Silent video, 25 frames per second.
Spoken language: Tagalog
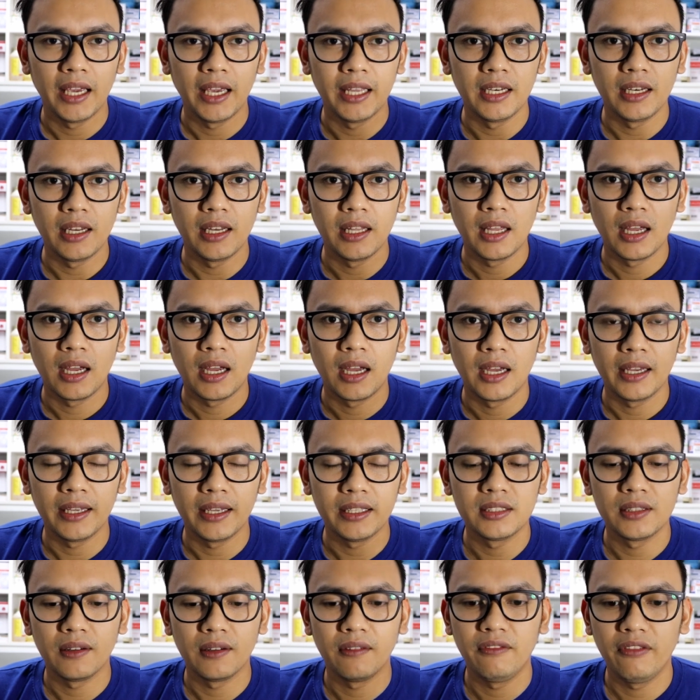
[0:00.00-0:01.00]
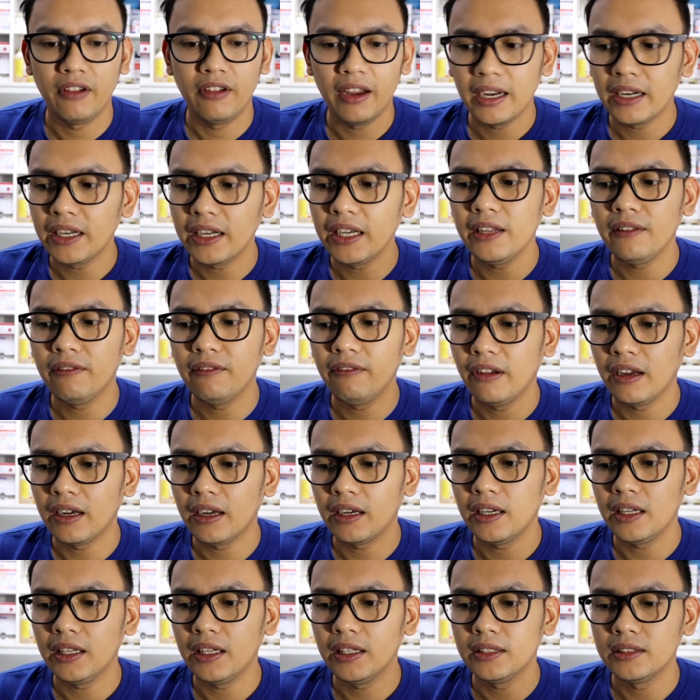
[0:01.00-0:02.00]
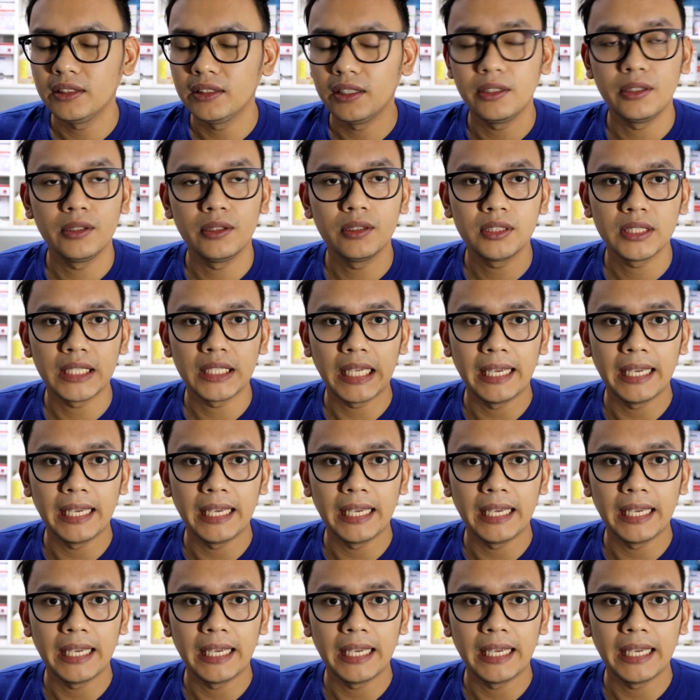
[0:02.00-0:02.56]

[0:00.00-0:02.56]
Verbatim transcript: And uh, it's a very, very serious